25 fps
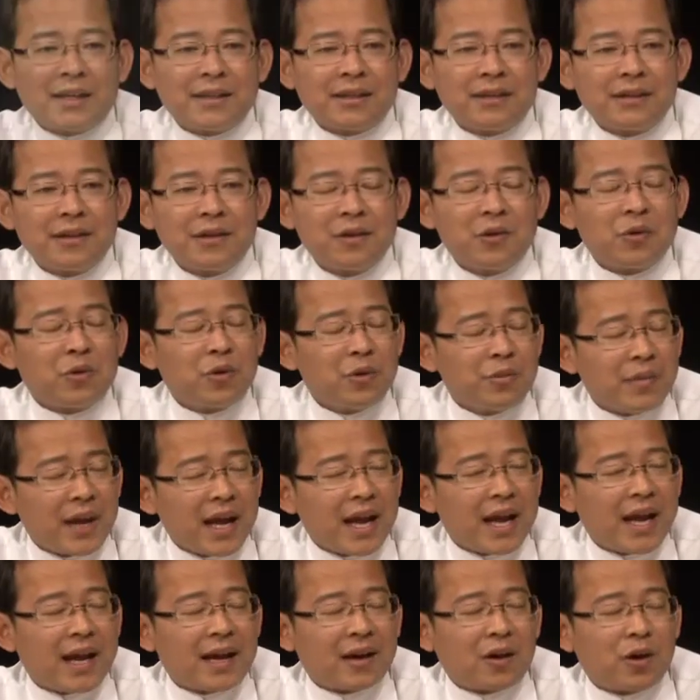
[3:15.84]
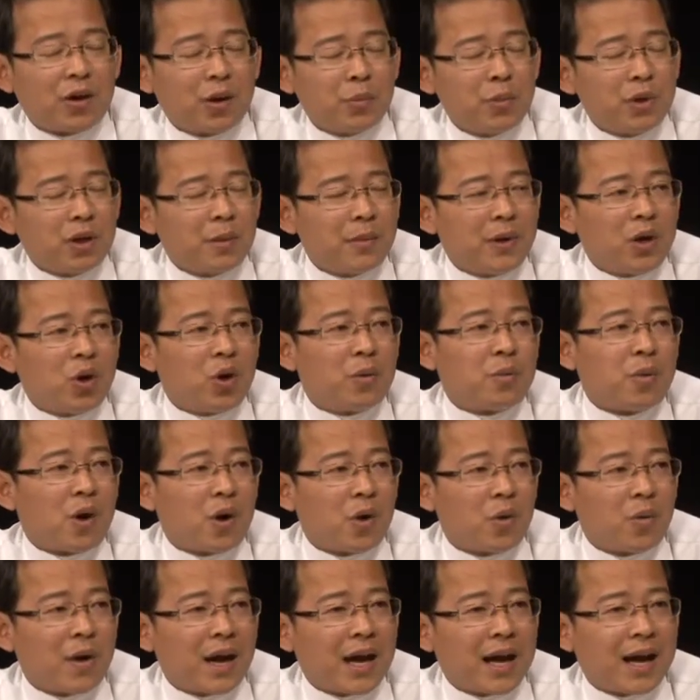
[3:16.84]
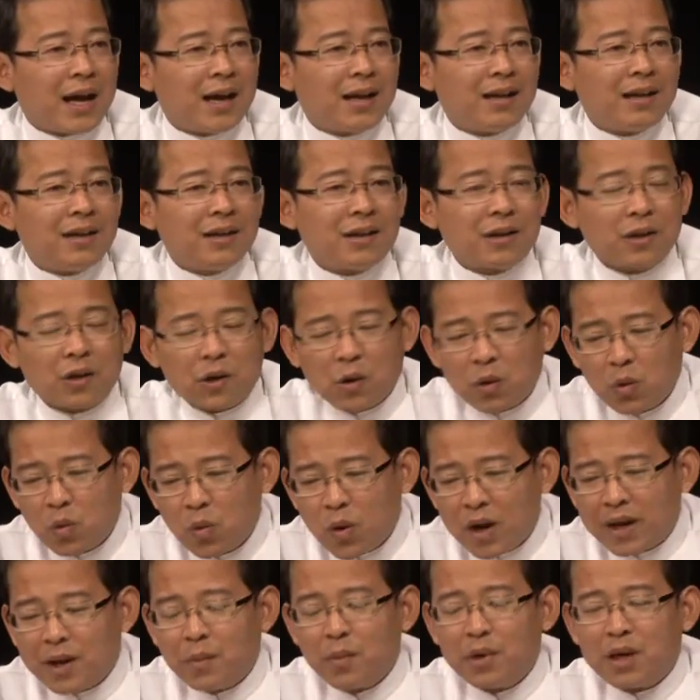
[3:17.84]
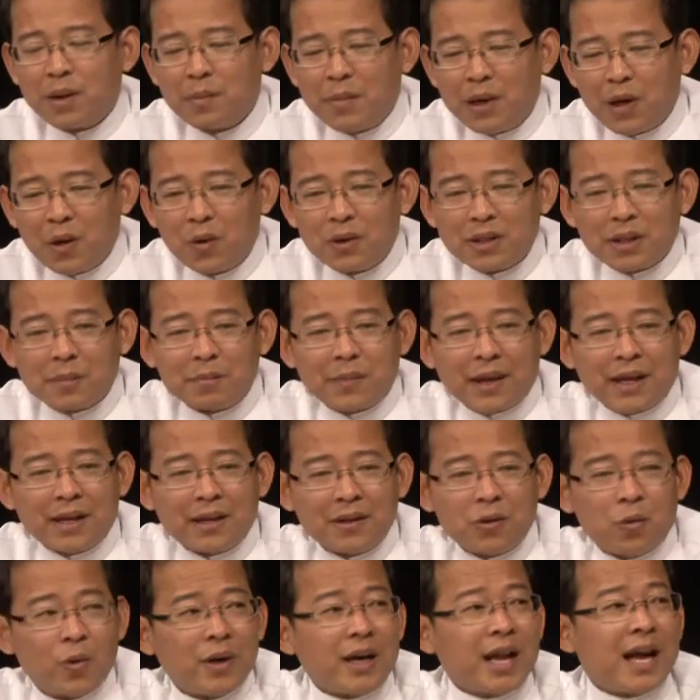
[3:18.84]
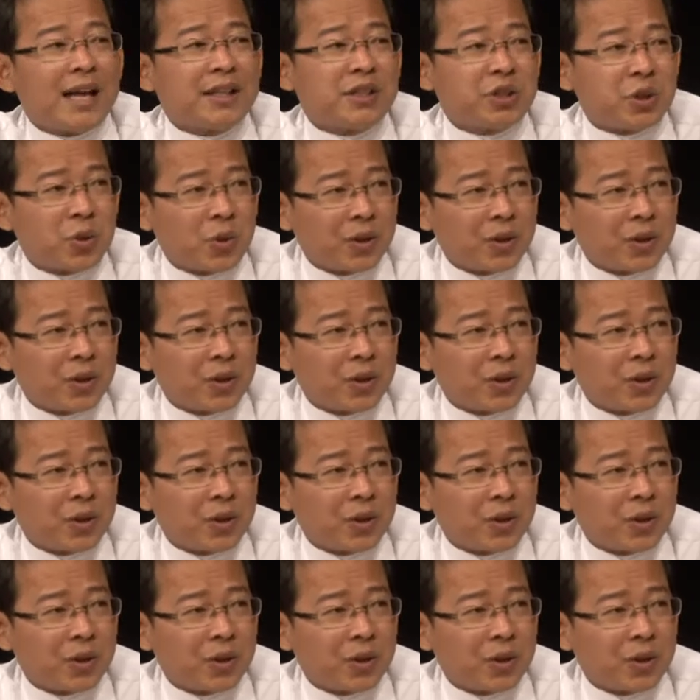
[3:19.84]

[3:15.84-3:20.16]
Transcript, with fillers: น คุณแม่ของนบุญคาเมโลมองว่ากลัวนบุญคาเมโลจะเป็นหัวหน้าโจ